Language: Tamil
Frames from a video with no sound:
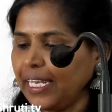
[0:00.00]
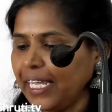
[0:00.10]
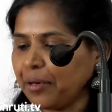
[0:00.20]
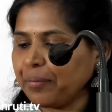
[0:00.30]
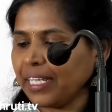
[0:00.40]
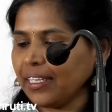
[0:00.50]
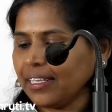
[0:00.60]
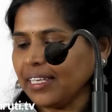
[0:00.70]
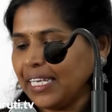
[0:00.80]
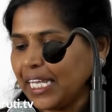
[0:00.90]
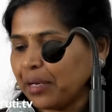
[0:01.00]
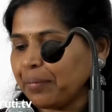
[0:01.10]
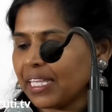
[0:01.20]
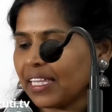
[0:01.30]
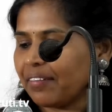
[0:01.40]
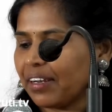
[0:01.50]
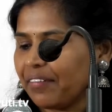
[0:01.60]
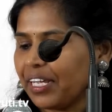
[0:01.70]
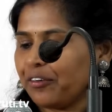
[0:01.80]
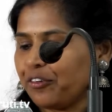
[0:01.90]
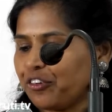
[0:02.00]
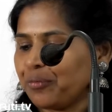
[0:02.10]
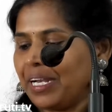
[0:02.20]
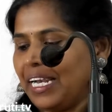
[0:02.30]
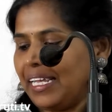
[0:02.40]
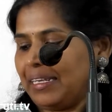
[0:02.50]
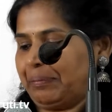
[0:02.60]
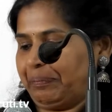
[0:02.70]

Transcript: நேர்மை நேர்மையை தவிர வேறொன்றும் இல்லை